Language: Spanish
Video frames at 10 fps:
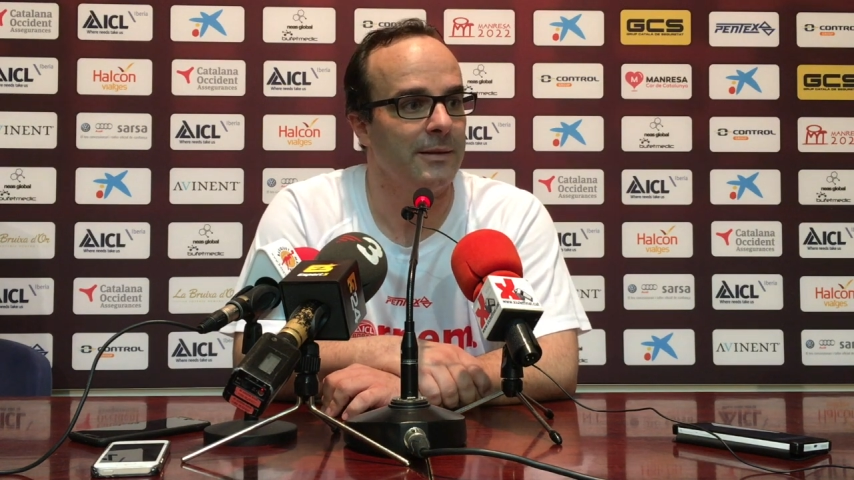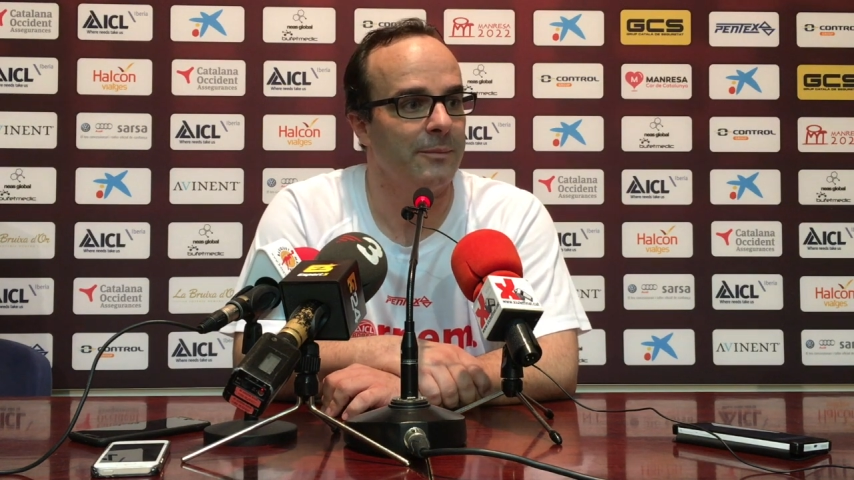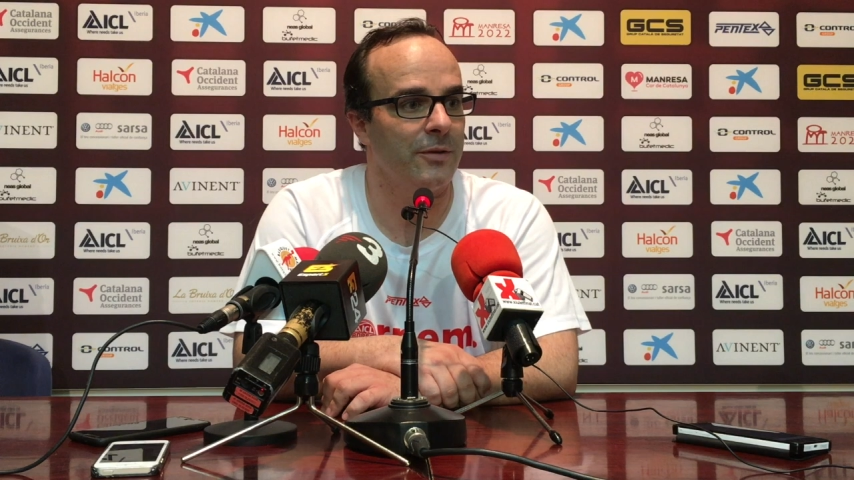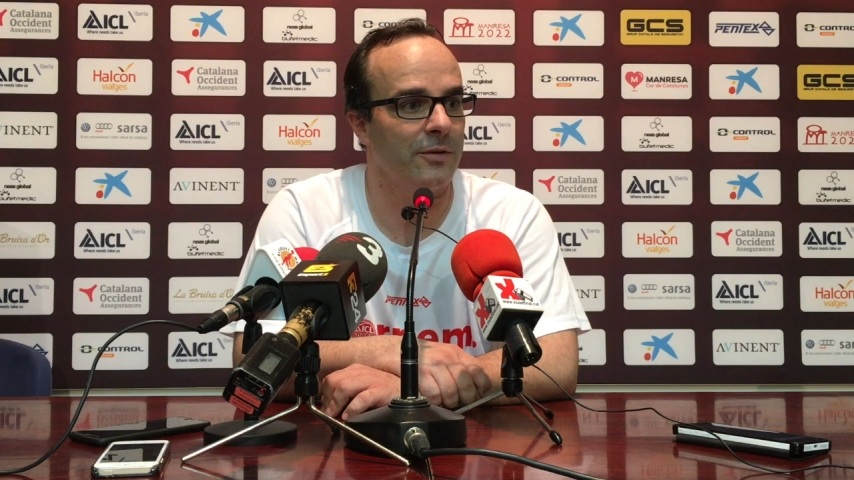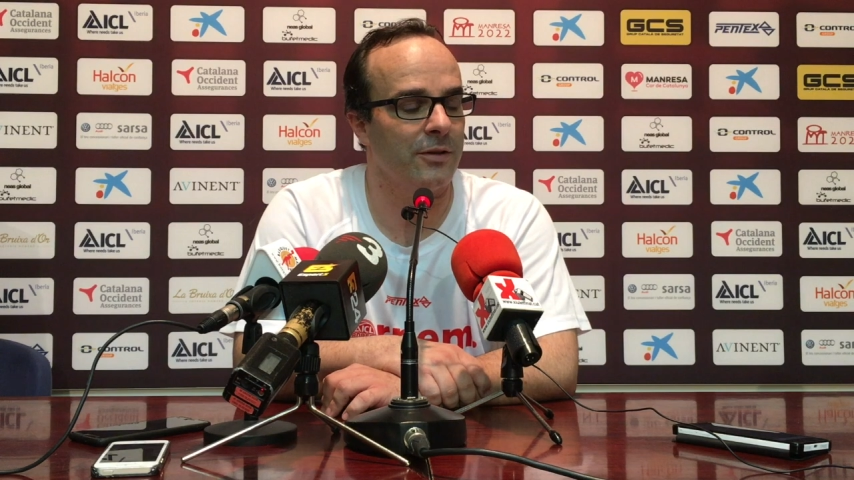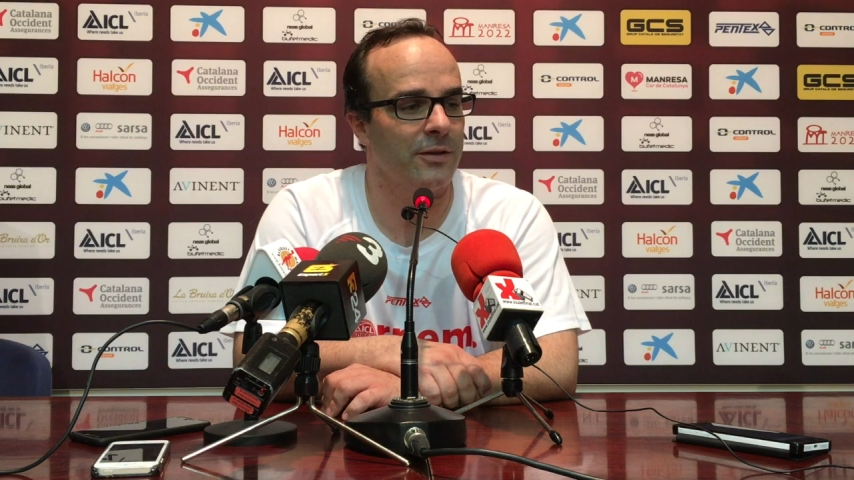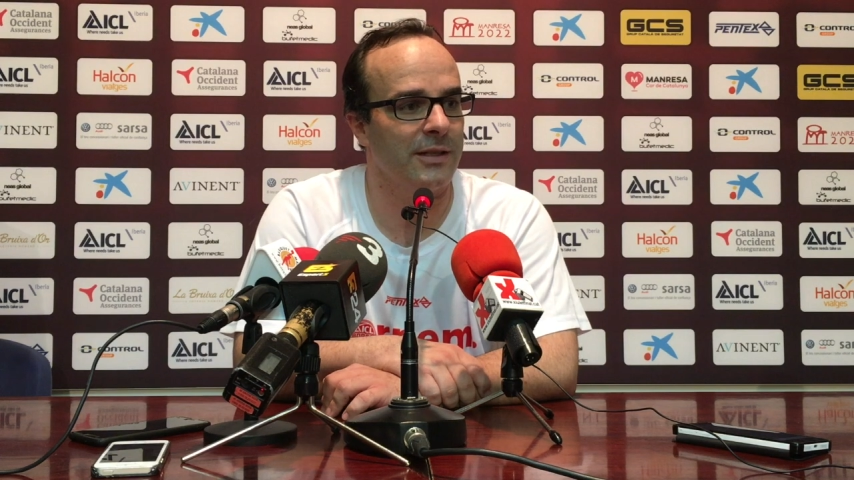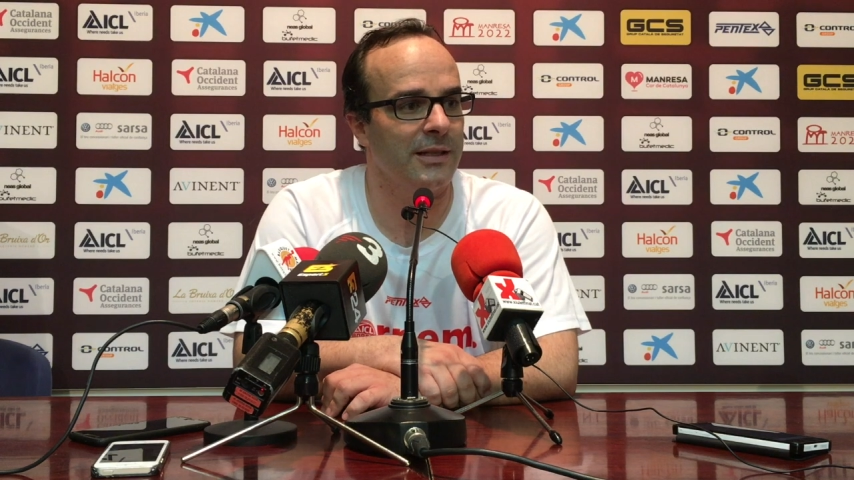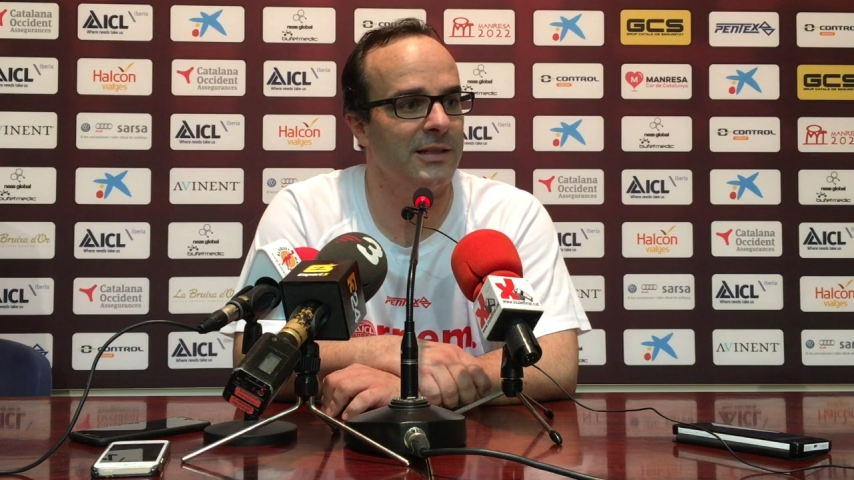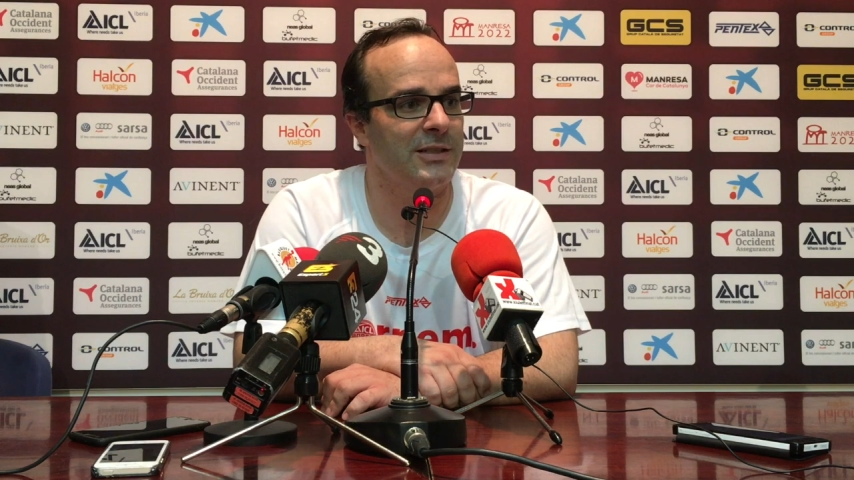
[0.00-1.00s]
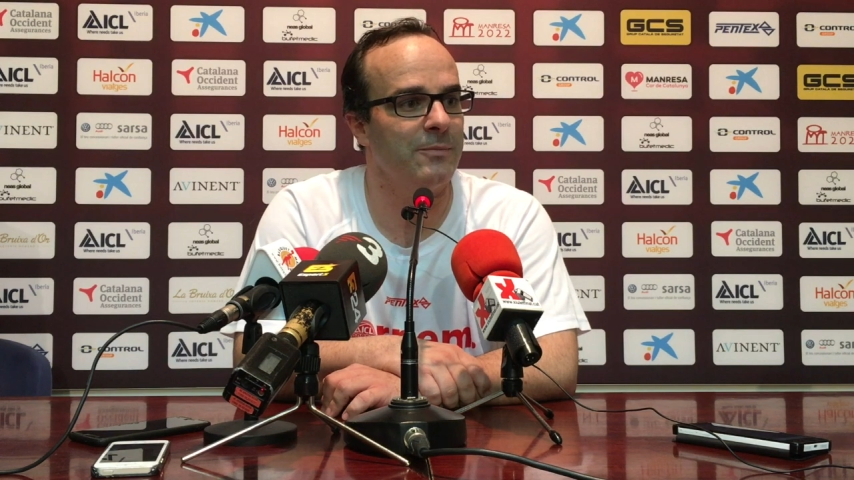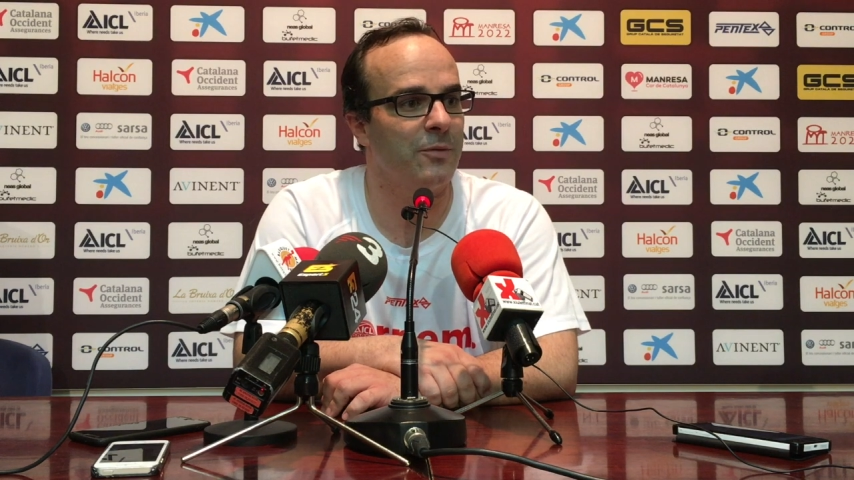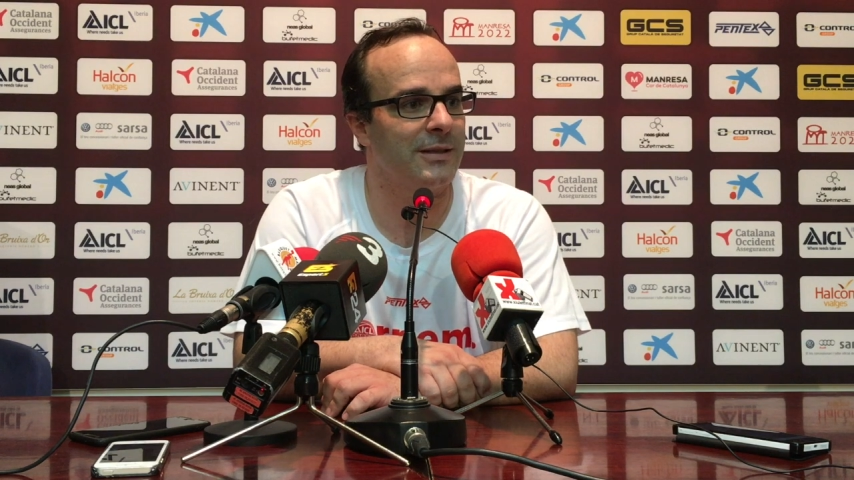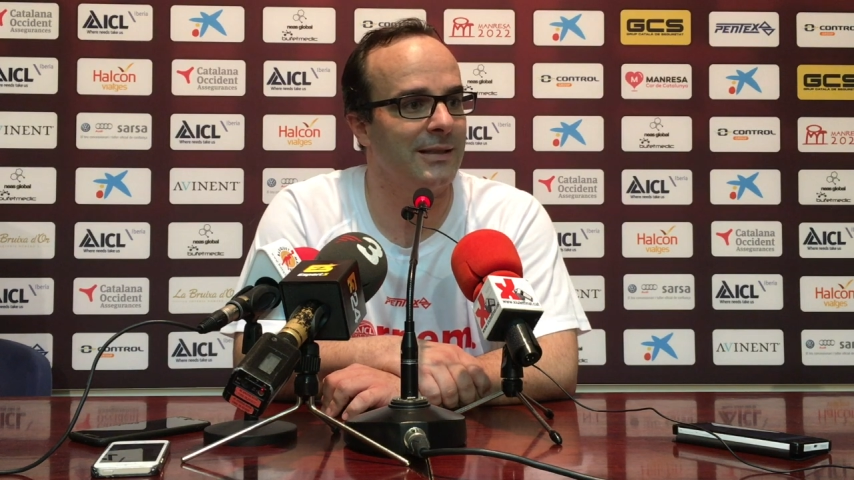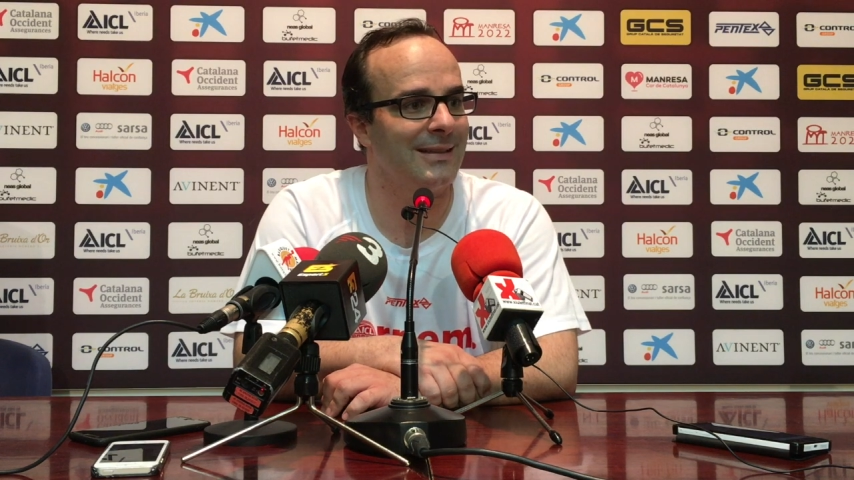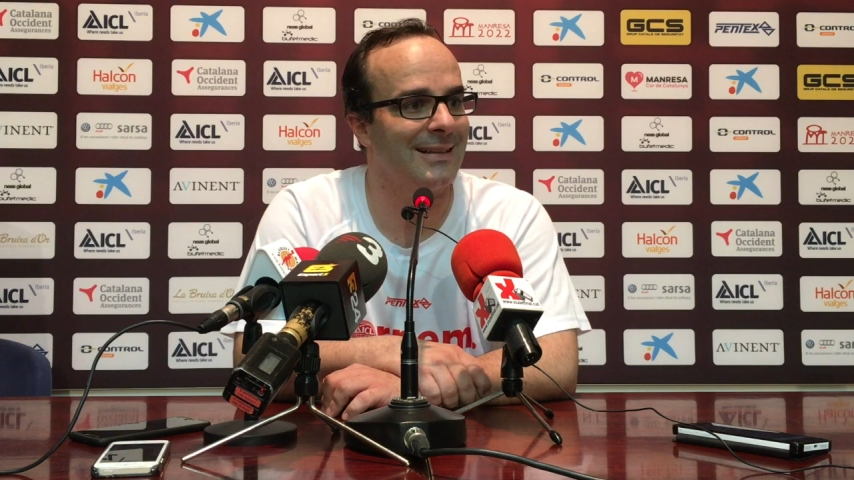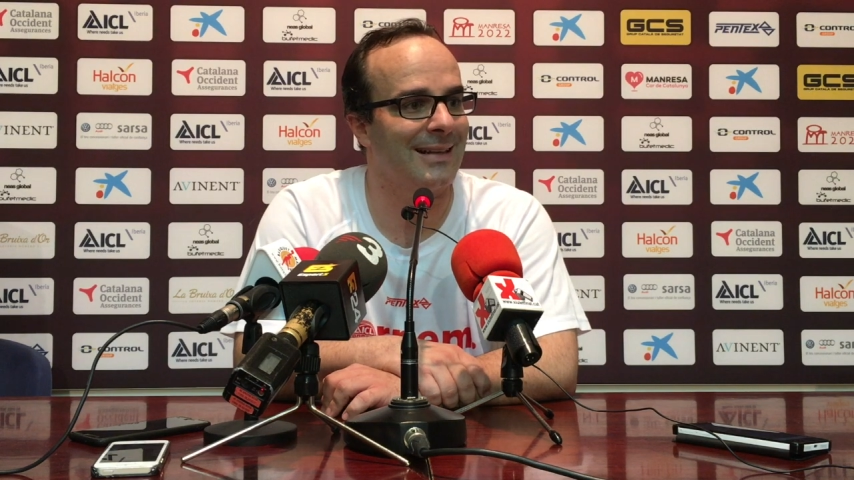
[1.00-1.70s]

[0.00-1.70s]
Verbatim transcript: pero creo que es importante